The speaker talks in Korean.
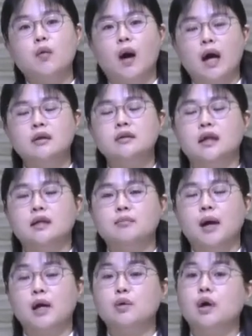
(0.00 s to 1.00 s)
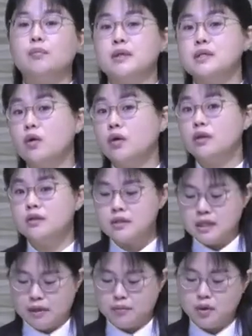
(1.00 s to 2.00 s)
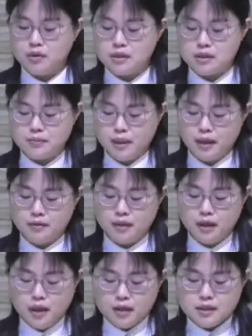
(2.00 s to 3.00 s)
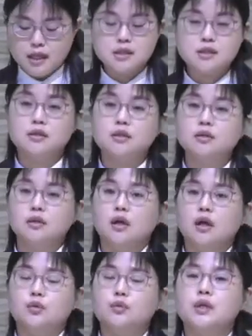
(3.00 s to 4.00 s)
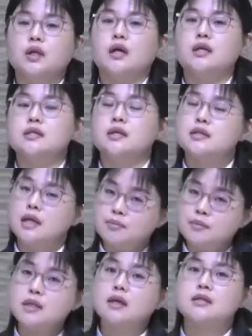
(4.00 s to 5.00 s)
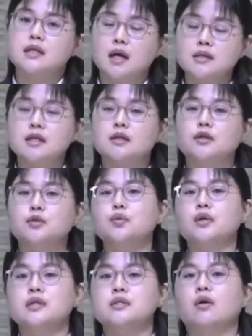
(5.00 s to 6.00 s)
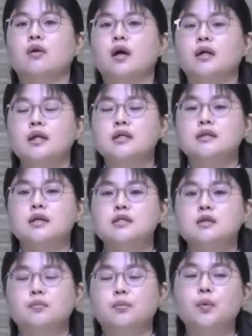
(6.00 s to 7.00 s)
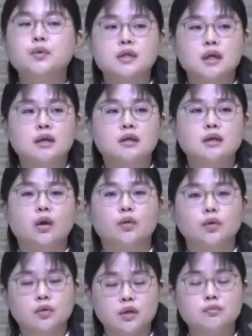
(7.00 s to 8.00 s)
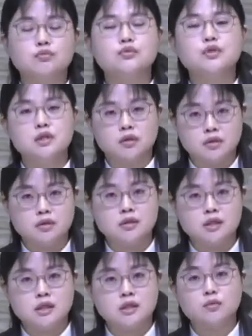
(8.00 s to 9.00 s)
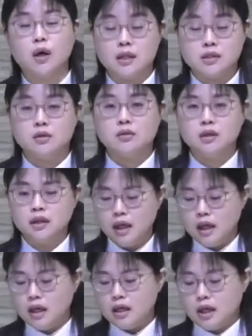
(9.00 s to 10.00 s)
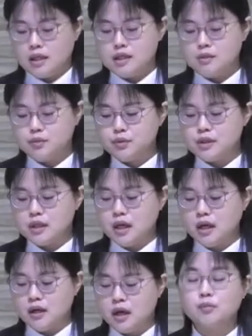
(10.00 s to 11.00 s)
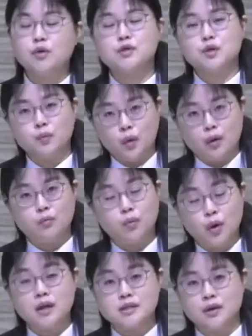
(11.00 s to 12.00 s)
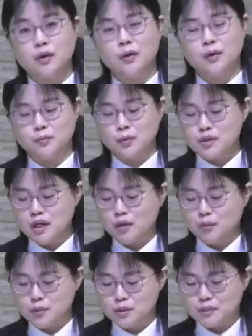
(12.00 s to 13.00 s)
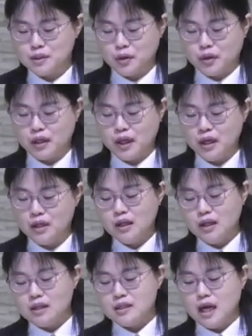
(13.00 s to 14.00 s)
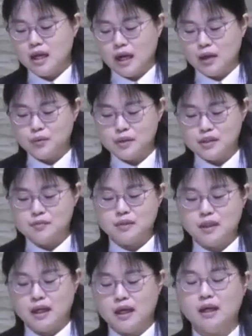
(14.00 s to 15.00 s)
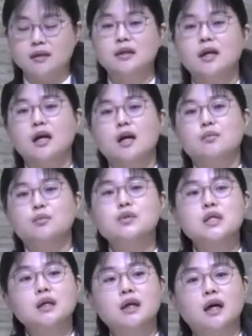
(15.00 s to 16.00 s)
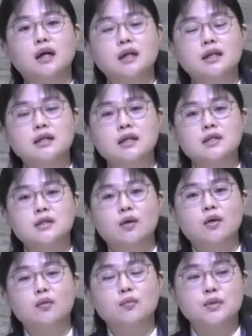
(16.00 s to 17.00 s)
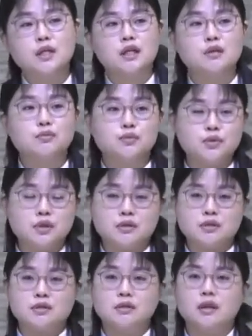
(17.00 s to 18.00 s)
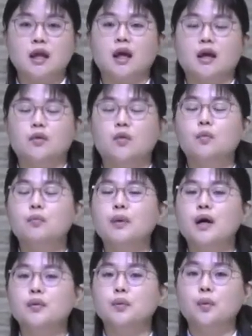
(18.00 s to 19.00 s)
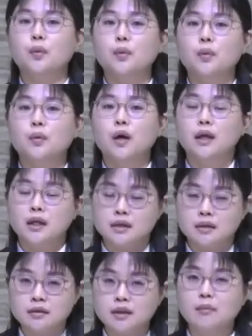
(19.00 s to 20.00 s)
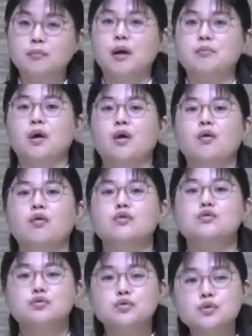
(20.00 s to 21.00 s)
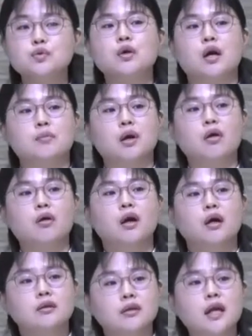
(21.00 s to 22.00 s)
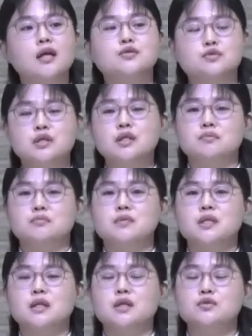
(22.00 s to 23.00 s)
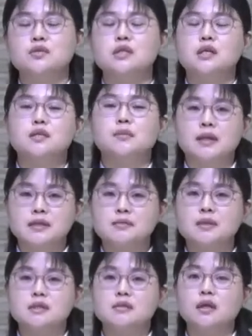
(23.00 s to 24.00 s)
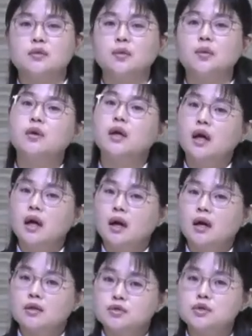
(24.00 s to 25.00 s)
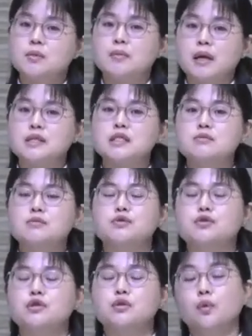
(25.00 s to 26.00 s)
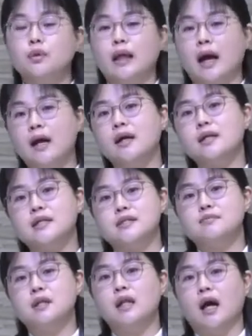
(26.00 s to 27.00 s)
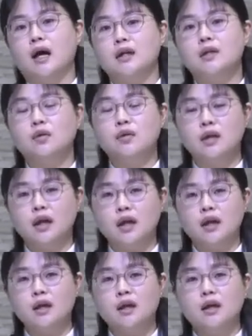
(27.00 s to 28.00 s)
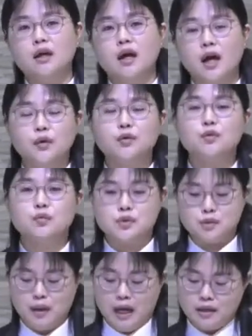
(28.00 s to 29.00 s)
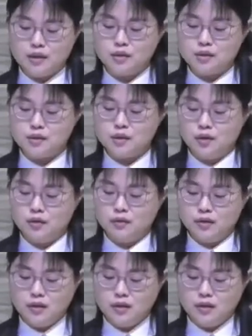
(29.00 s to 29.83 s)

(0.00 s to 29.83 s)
왕된 바로 앞에 서 있는 장면이지만 사실은 우리가 이제 3장, 4장을 통해서 하나님께서 모세를 어떻게 부르셨는지 그 과정을 같이 묵상하면서 보아서 모세의 모습을 저희가 잘 알고 있습니다. 모세가 하나님께서 모세를 부르셨을 때 곧바로 하나님께 응답하며 순종하며 내 네, 주님, 제가 주님께서 말씀하신 대로 주님의 말씀을 붙들고 나아가겠습니다. 이렇게 하였던 모습이 아니었죠.